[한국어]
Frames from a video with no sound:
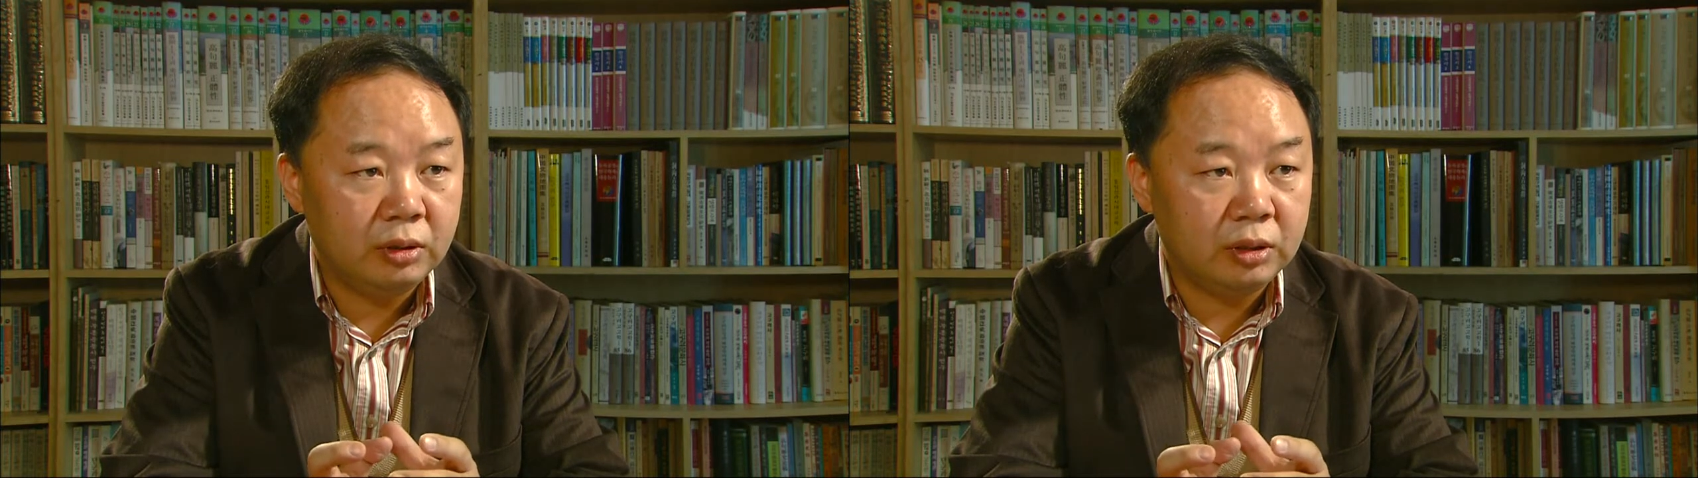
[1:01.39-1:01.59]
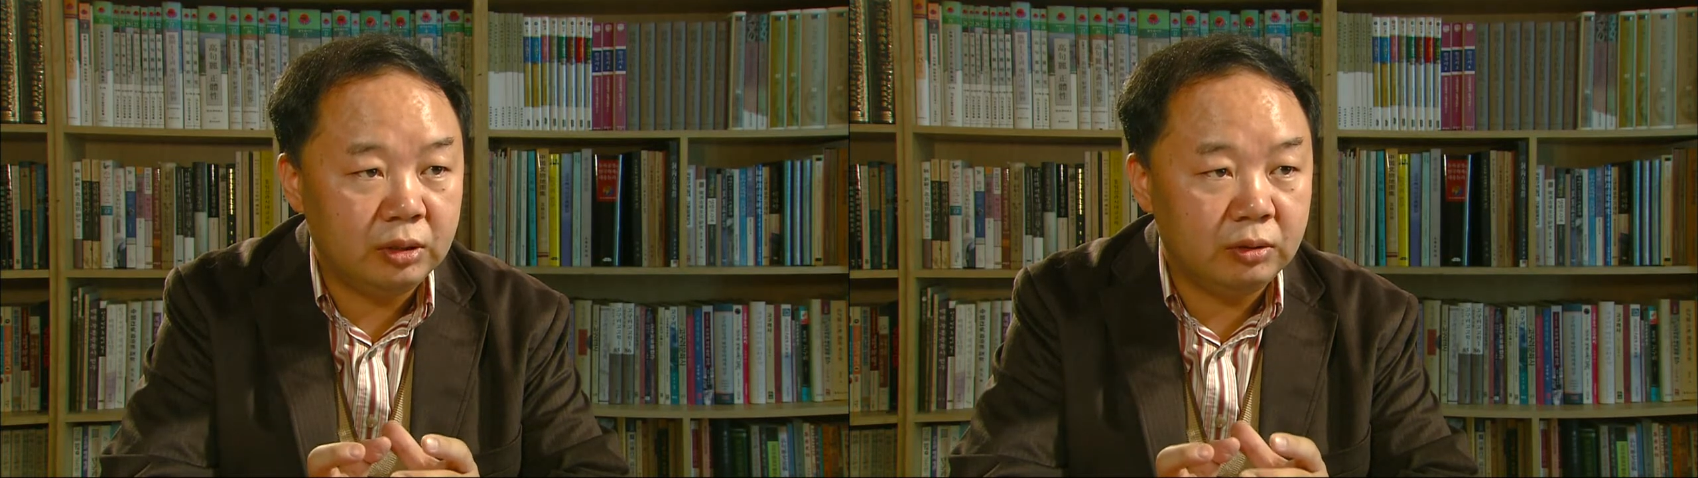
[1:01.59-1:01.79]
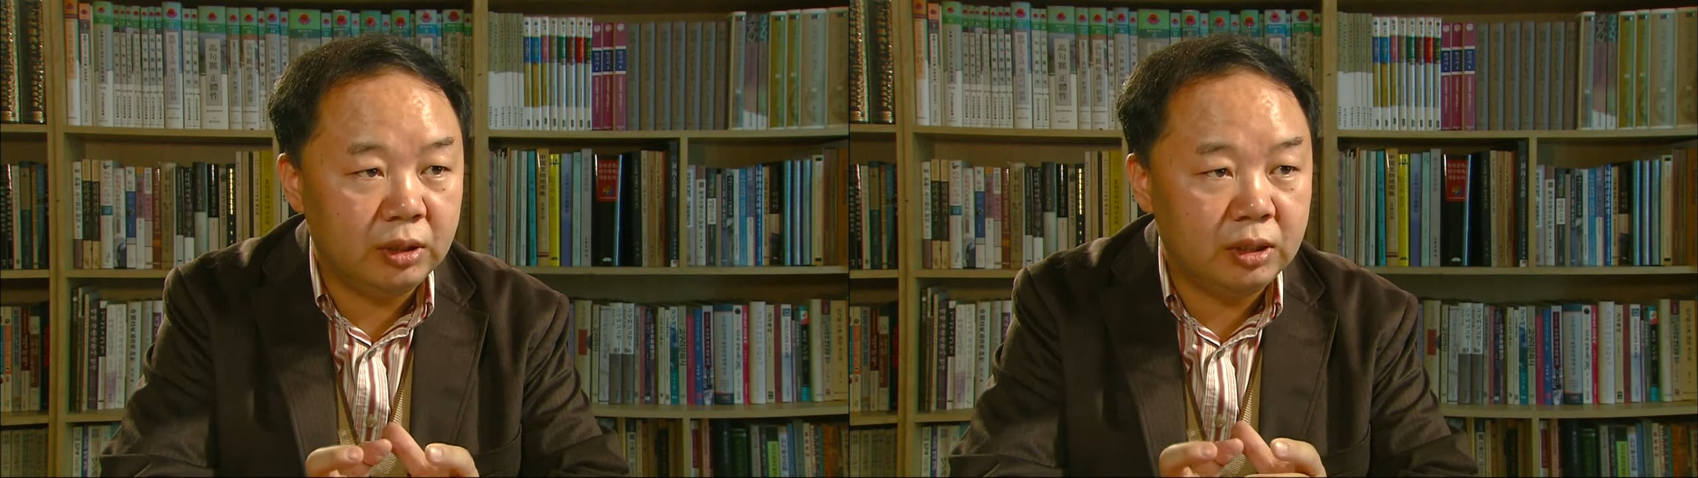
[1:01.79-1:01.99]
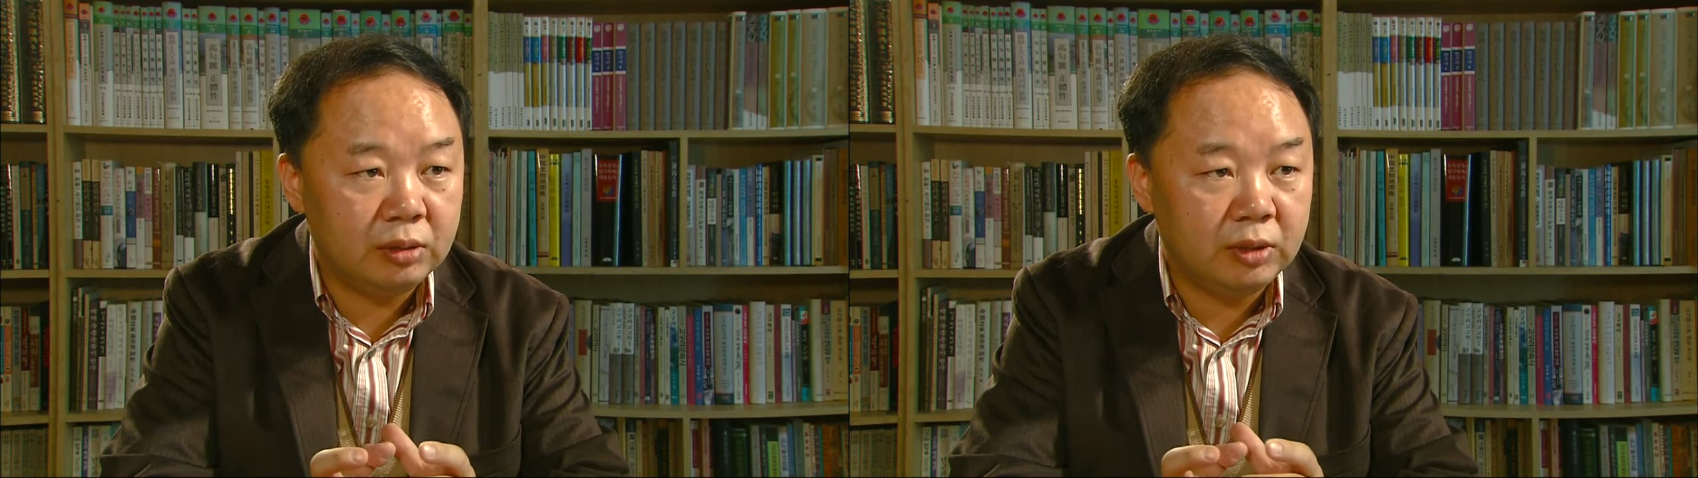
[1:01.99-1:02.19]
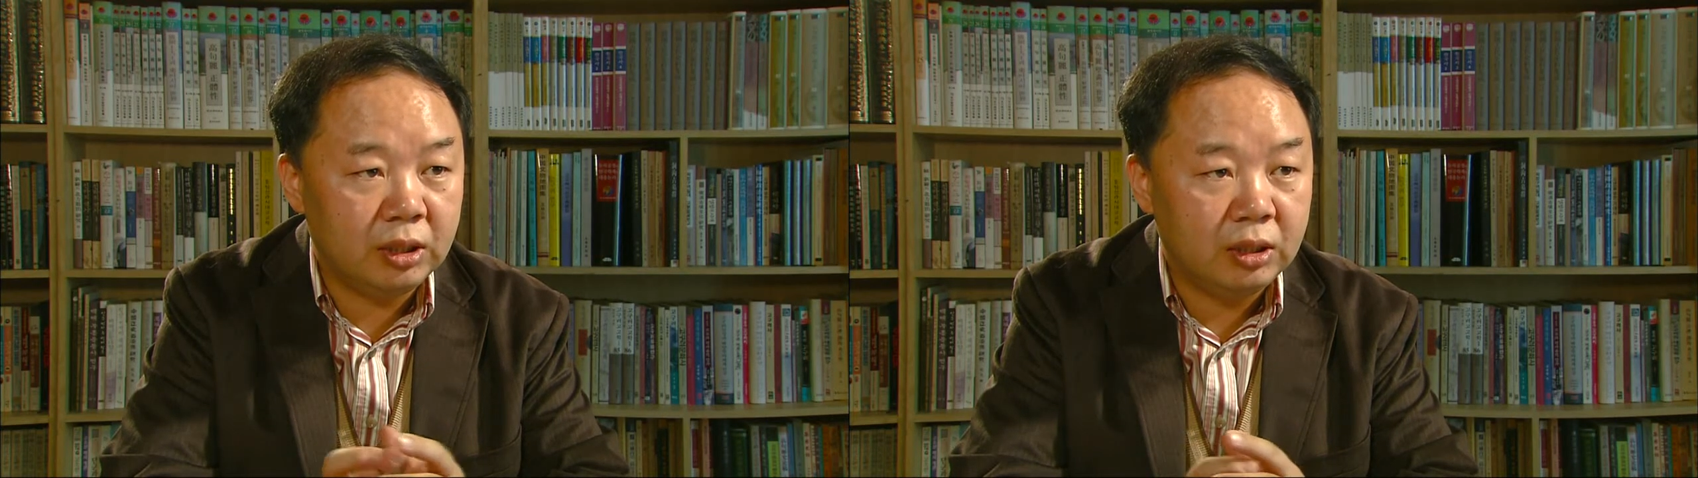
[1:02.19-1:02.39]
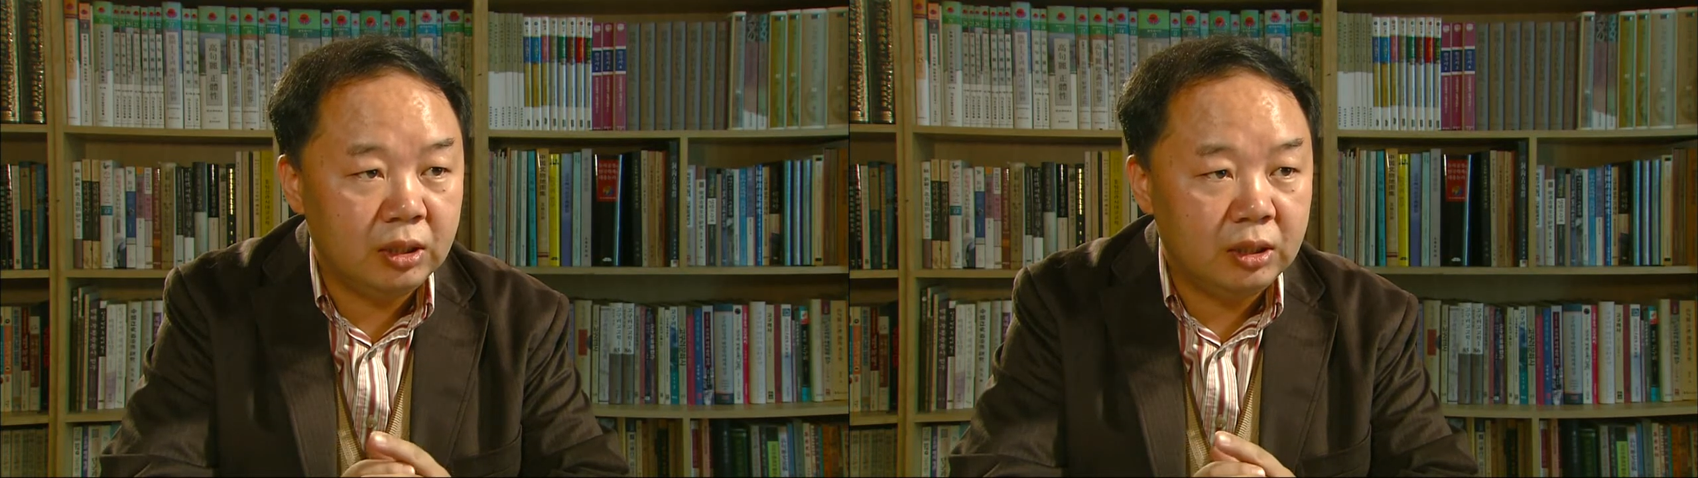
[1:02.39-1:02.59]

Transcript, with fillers: 어, 기록되어 있습니다.